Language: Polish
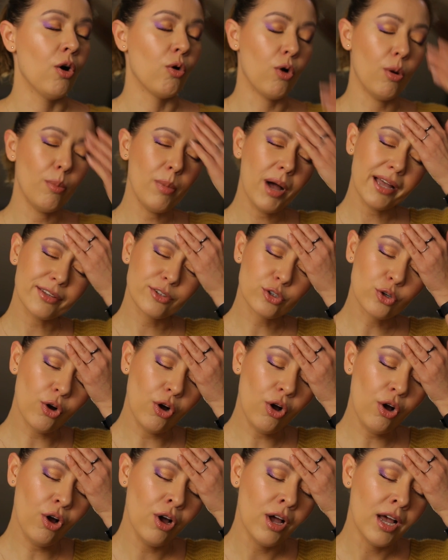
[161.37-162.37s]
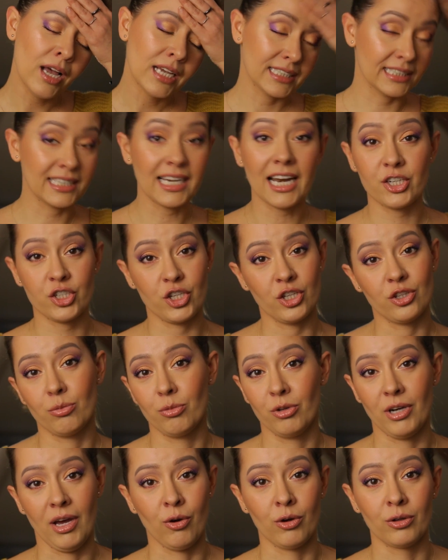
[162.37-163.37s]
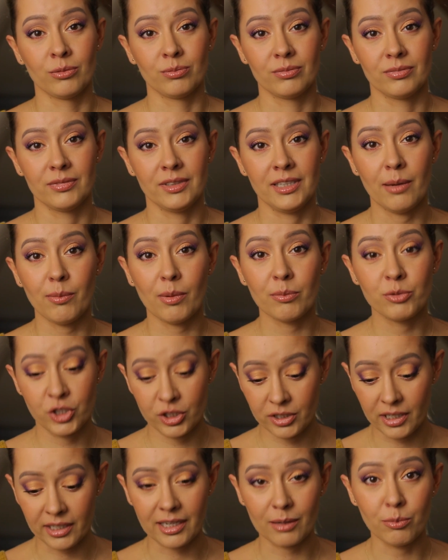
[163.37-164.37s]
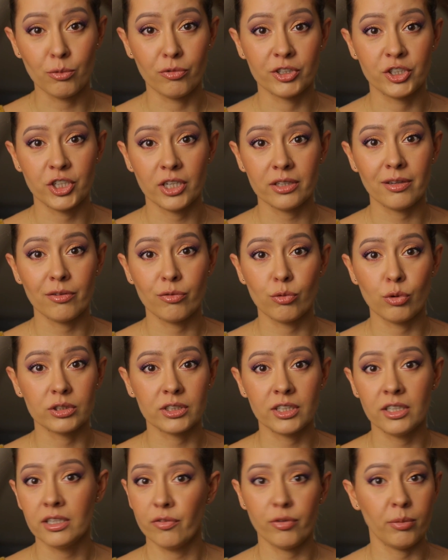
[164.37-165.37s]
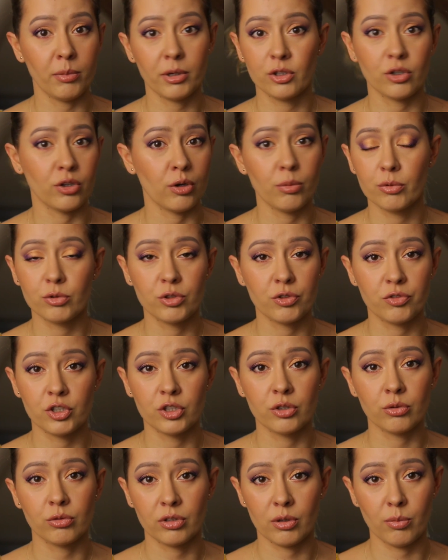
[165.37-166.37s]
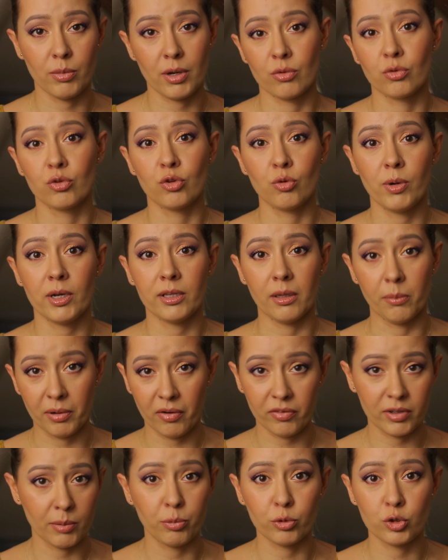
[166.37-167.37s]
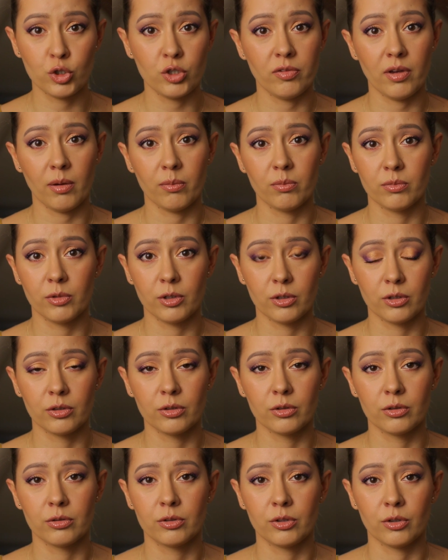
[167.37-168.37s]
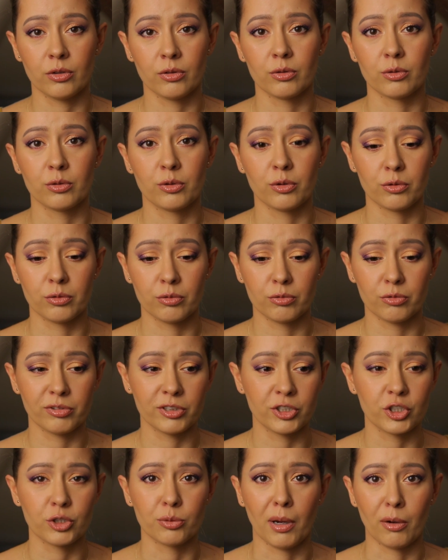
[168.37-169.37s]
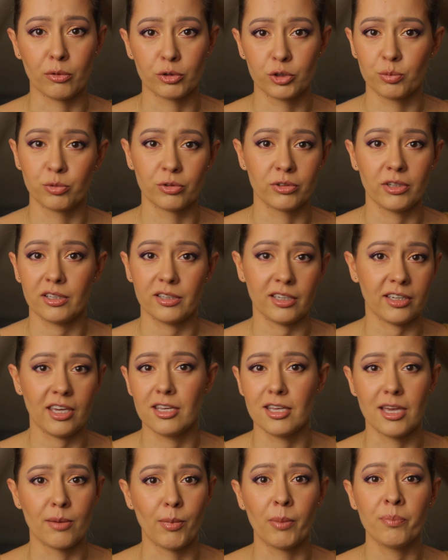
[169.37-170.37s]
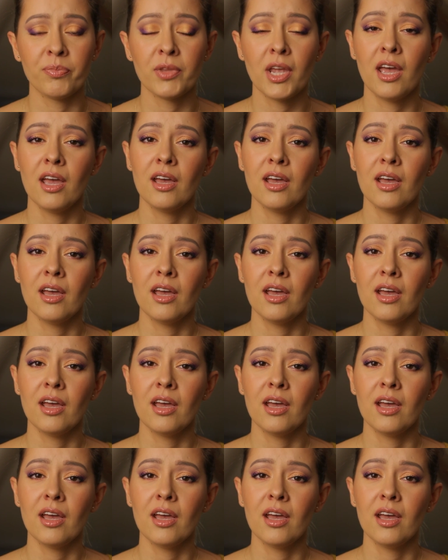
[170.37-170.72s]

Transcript: O matko! Strasznie to bolało. Ja mam, tak jak mówię, cienkie włoski, nie wiem jak to robią dziewczyny, które mają grube, naprawdę podziwiam y, to, to wytrzymałość, bo ja takiej nie mam.